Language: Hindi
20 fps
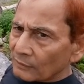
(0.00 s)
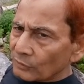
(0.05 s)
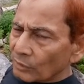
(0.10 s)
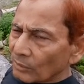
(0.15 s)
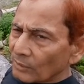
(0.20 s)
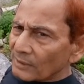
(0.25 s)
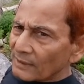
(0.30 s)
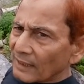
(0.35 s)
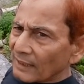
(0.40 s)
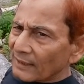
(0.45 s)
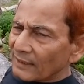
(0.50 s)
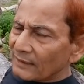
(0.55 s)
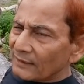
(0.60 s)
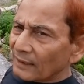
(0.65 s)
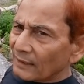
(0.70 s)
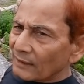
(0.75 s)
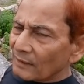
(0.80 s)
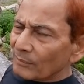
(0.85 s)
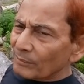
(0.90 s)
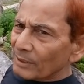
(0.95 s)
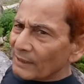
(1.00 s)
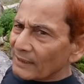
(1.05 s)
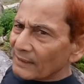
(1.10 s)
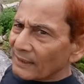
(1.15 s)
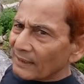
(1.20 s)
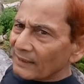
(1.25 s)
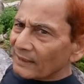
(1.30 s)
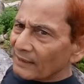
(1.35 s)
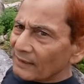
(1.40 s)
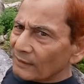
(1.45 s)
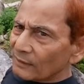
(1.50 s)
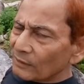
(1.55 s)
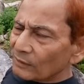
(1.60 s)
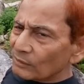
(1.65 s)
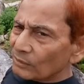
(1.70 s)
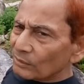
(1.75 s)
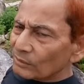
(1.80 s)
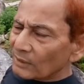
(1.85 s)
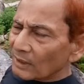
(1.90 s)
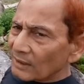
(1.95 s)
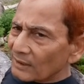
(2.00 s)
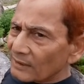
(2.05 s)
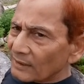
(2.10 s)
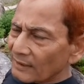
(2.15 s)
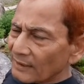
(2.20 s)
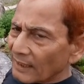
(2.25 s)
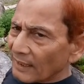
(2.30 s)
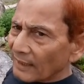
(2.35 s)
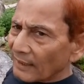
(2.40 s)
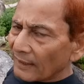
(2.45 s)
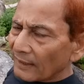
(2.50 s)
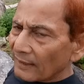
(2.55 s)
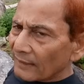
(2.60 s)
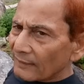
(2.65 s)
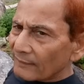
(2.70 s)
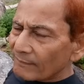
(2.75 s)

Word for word: सुख नहीं धर्म भी नहीं न तो दर्शन है